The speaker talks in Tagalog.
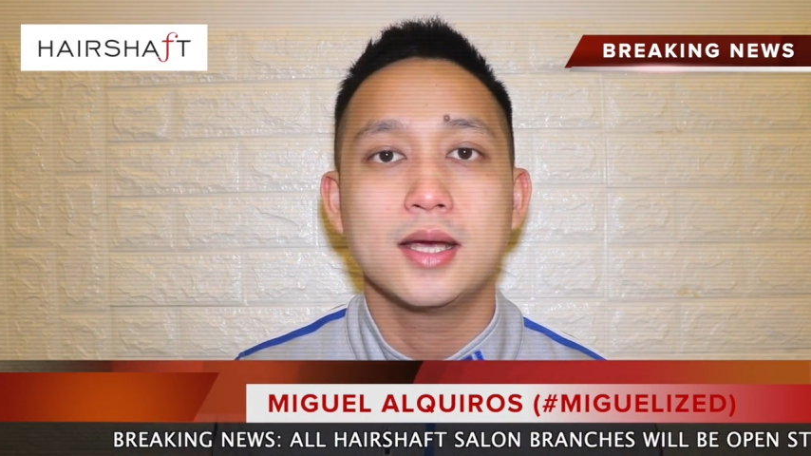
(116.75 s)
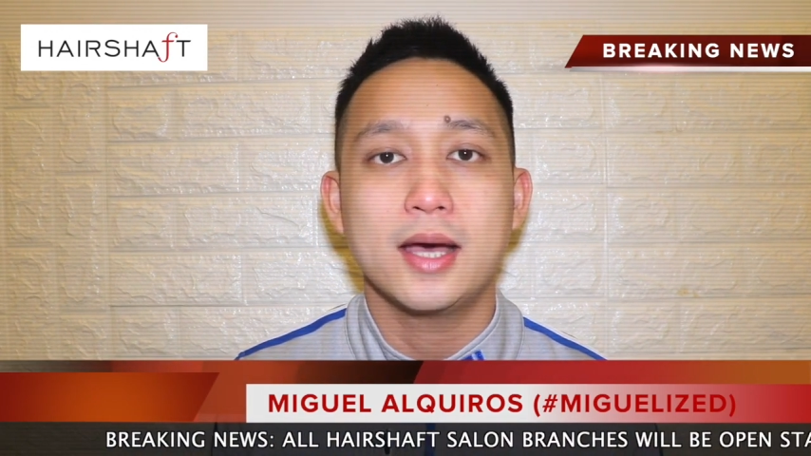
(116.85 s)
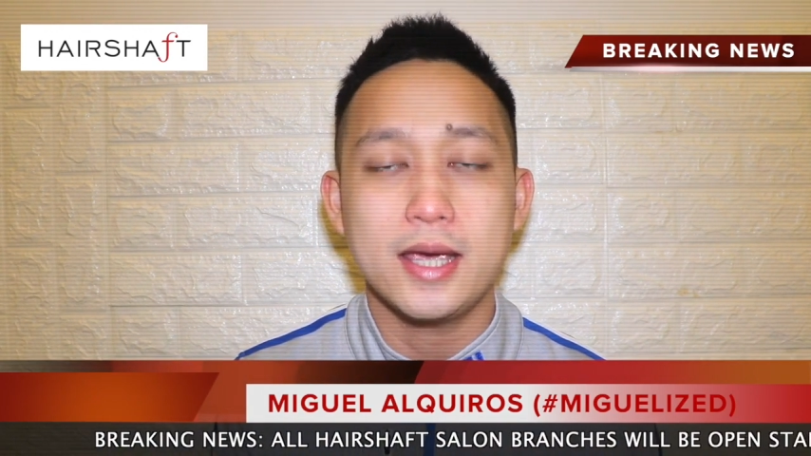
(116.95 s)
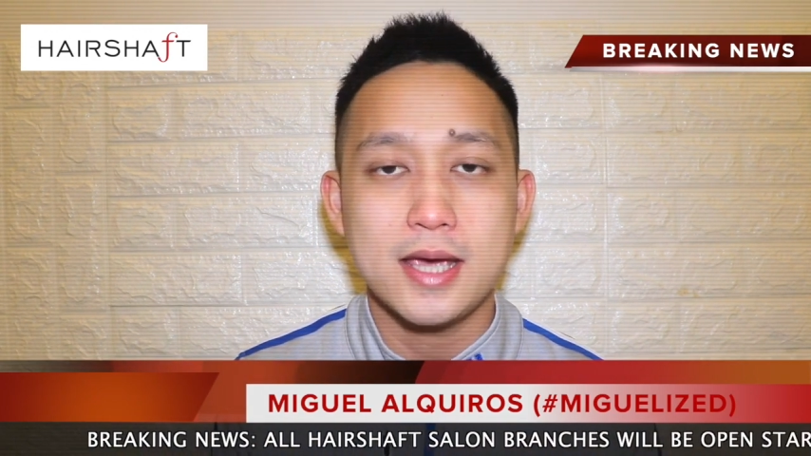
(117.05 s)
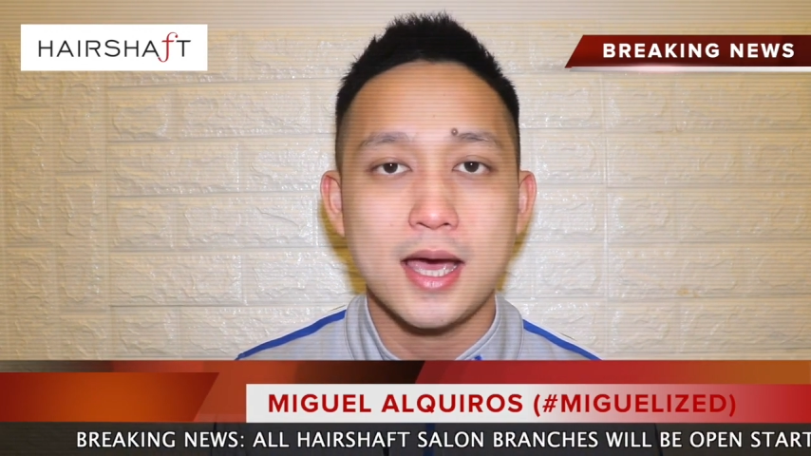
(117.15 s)

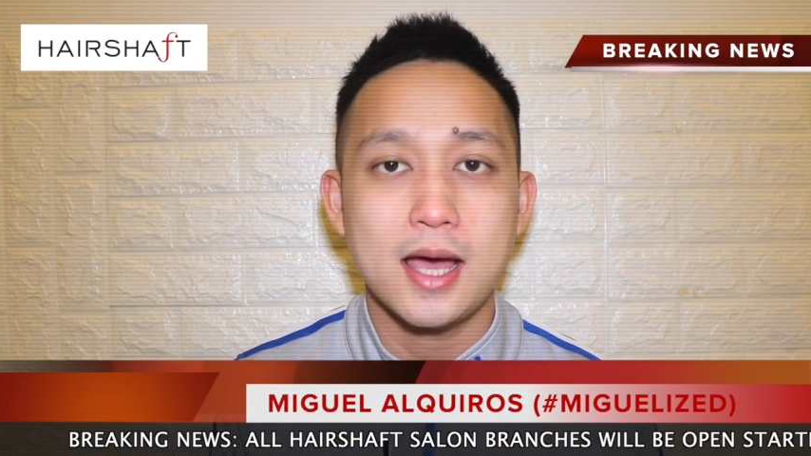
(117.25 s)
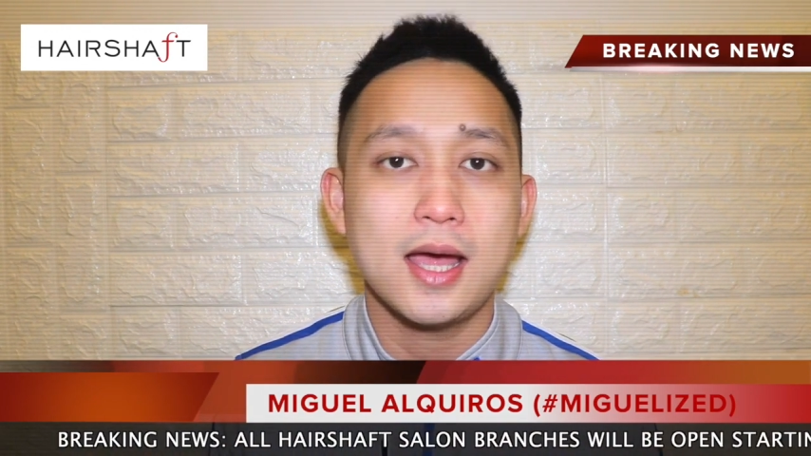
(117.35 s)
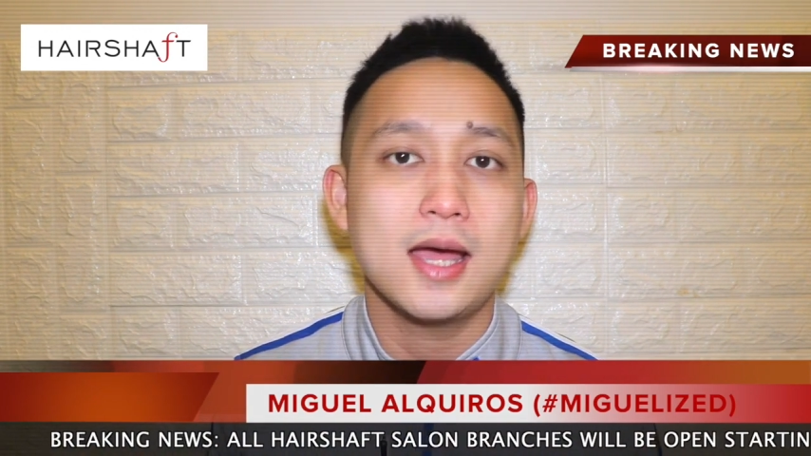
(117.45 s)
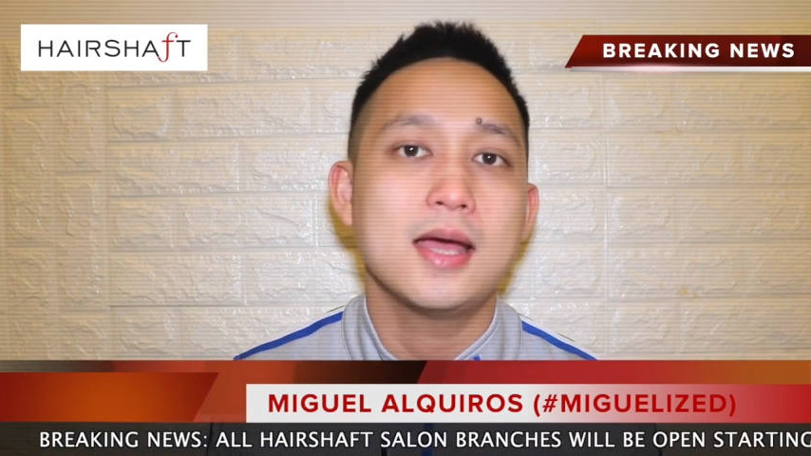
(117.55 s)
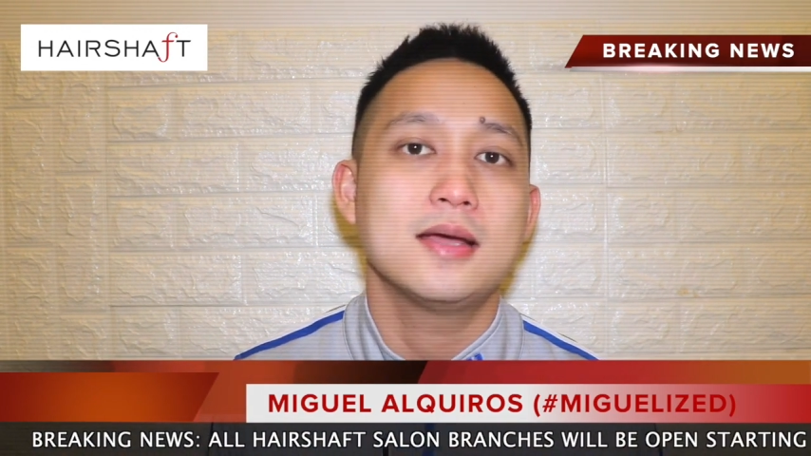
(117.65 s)
Kaya
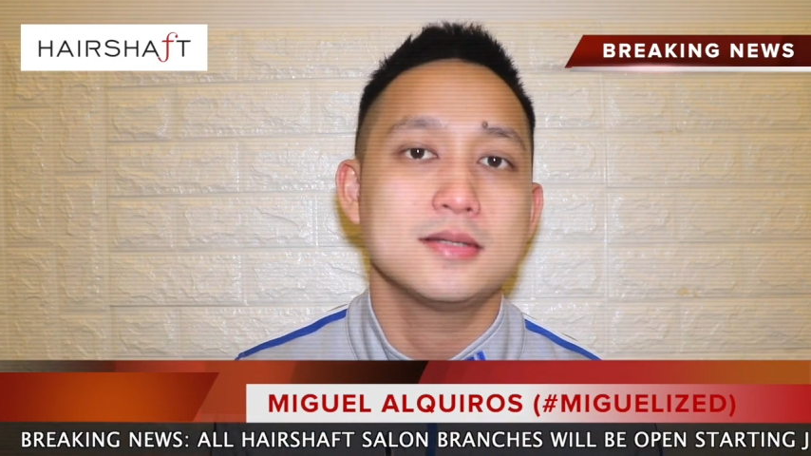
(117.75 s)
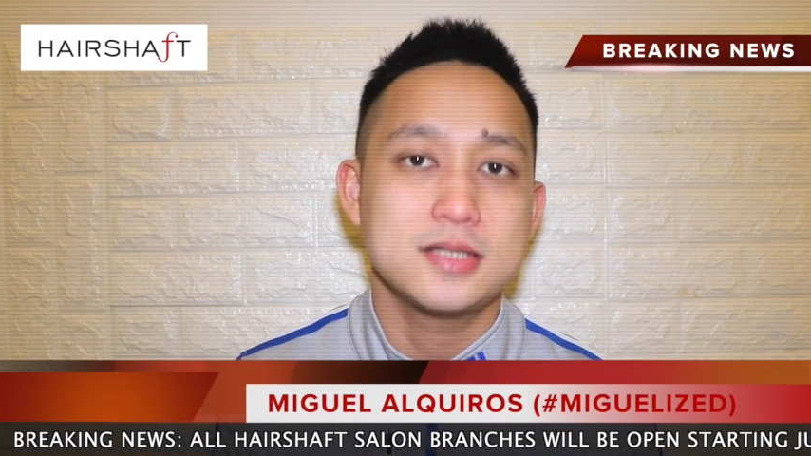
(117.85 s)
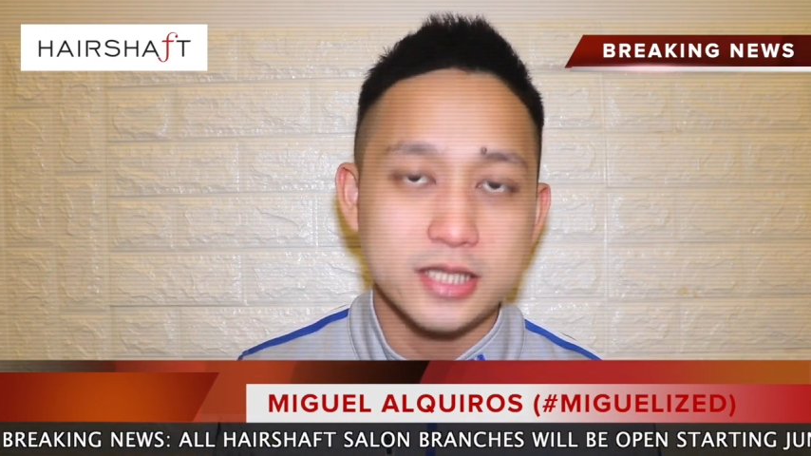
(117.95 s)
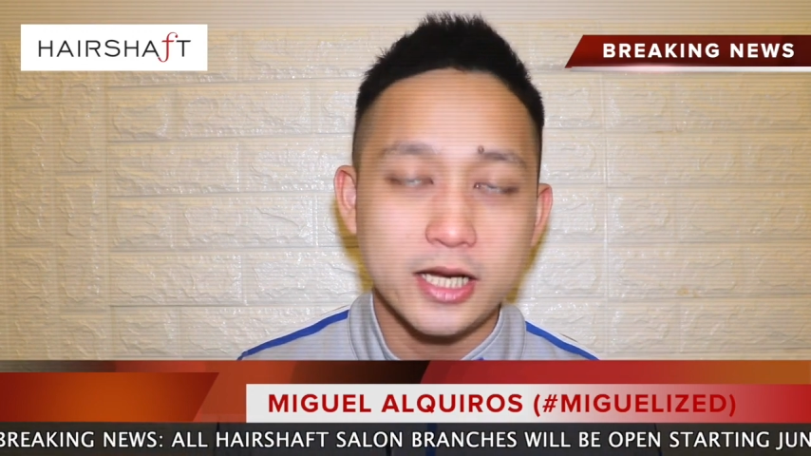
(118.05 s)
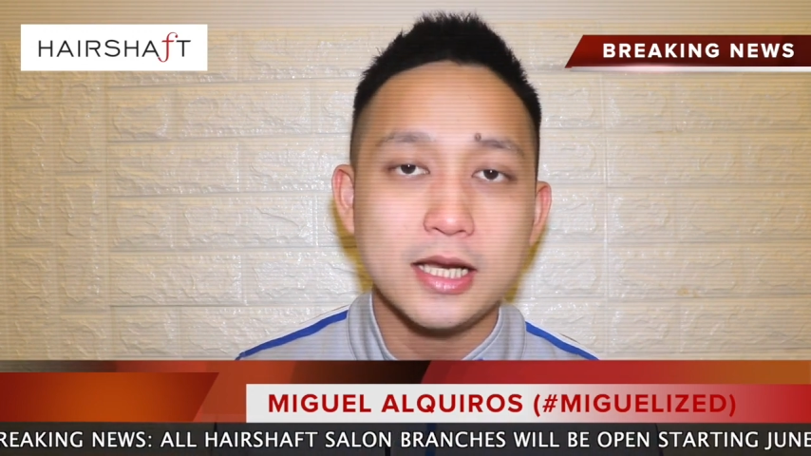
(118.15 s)

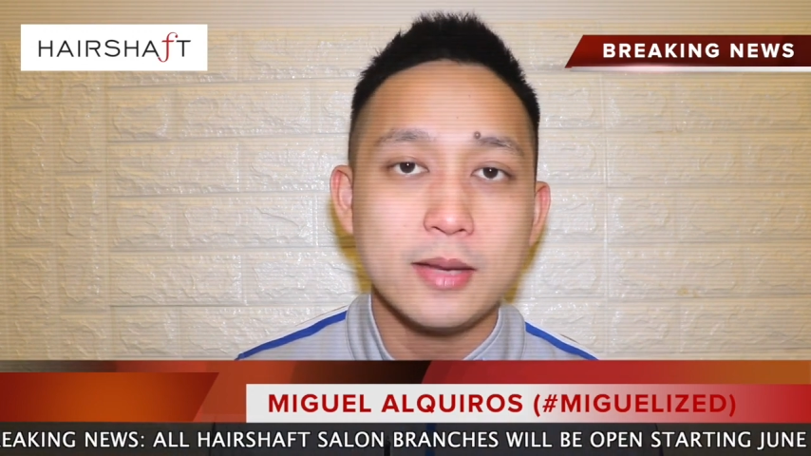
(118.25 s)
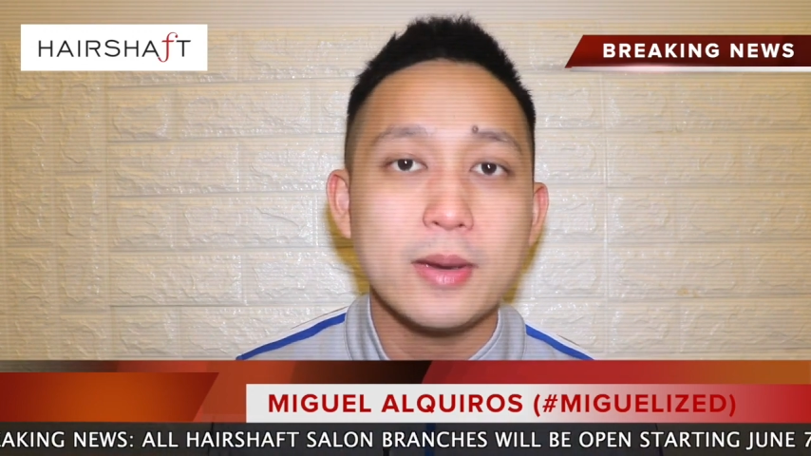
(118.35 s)
strictly